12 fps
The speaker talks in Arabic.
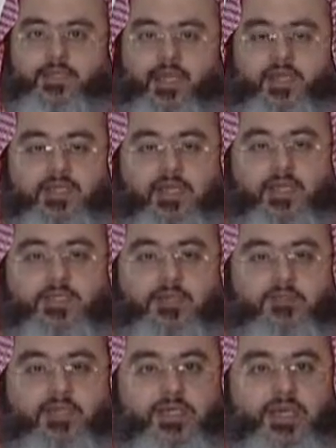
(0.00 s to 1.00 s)
تحتاج
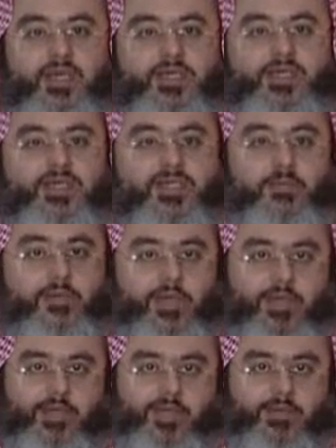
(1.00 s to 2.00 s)
المشكلات
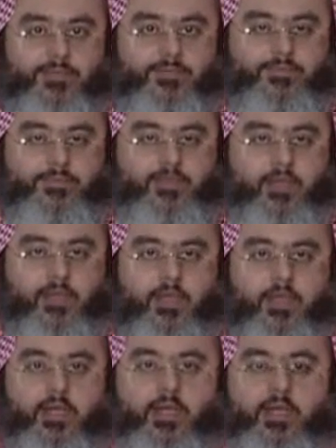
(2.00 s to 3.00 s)
الجماعية
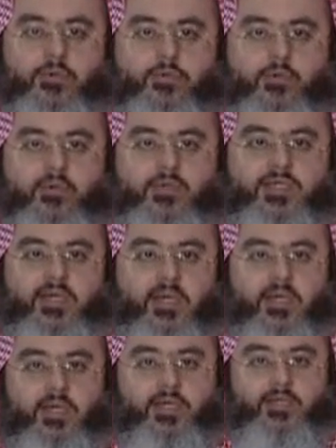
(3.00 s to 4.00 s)
إلى بروز
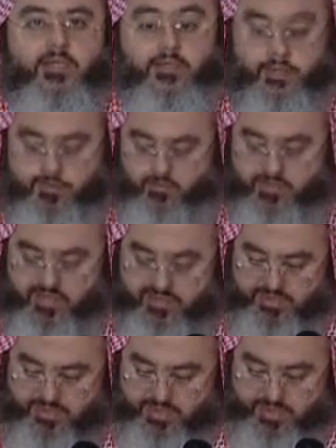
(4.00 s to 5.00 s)
قائد
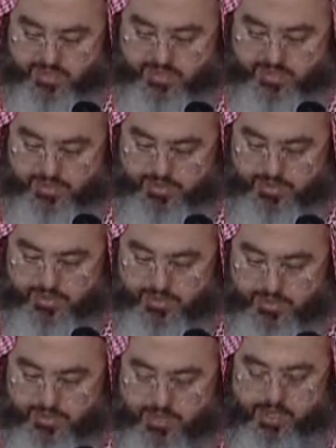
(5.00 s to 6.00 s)
وشخصية
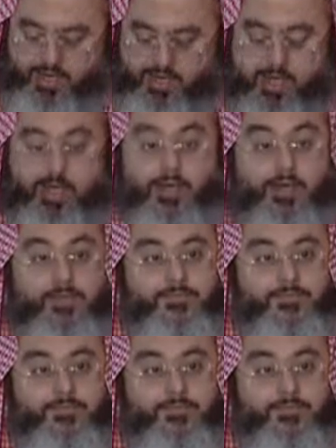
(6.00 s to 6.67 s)
للحل